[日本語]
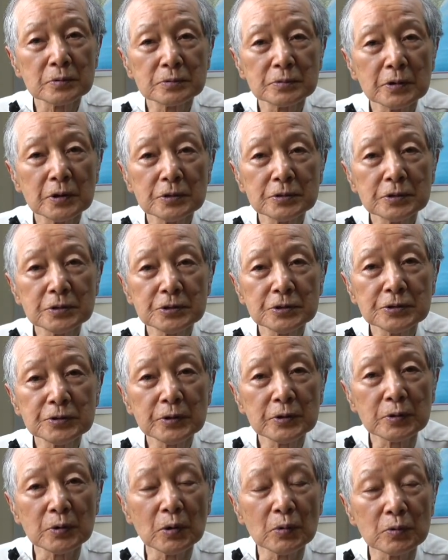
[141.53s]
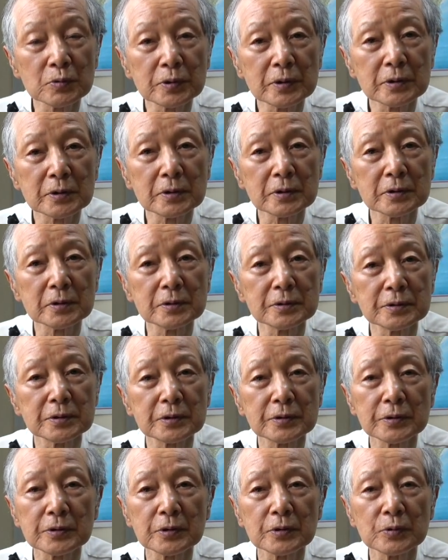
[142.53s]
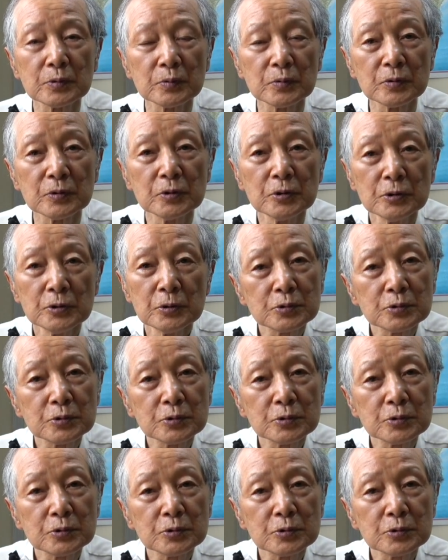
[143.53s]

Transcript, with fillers: 断食したのは小田原なんだけれども、